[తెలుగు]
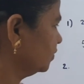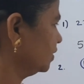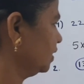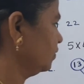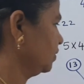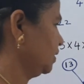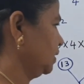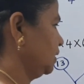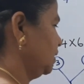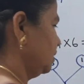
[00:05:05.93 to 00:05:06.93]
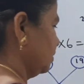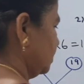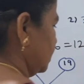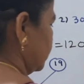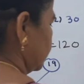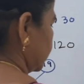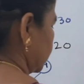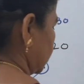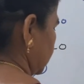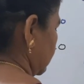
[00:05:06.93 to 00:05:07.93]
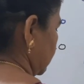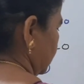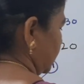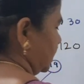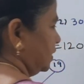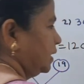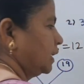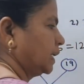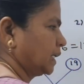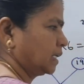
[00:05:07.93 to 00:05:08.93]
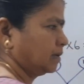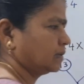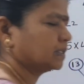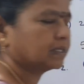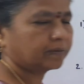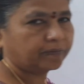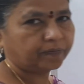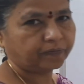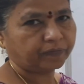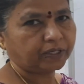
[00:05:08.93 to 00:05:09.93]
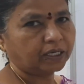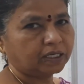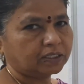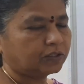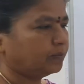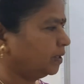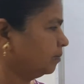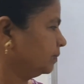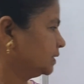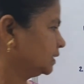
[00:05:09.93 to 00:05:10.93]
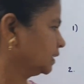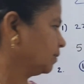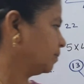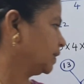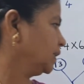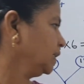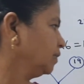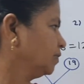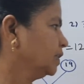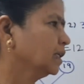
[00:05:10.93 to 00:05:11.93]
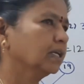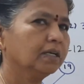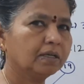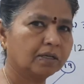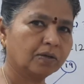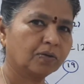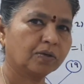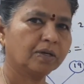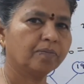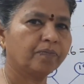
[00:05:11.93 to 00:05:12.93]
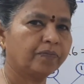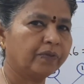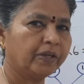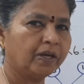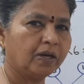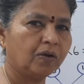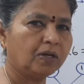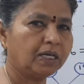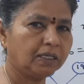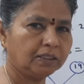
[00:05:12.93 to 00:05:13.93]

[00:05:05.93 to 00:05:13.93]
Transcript: ఉందా ఉంది ఇది థర్డ్ ఆన్సర్ ఇది కరెక్ట్ ఆన్సర్ సో మనం మిస్సింగ్ నెంబర్ని ఈ విధంగా కనుక్కున్నాం ఓకే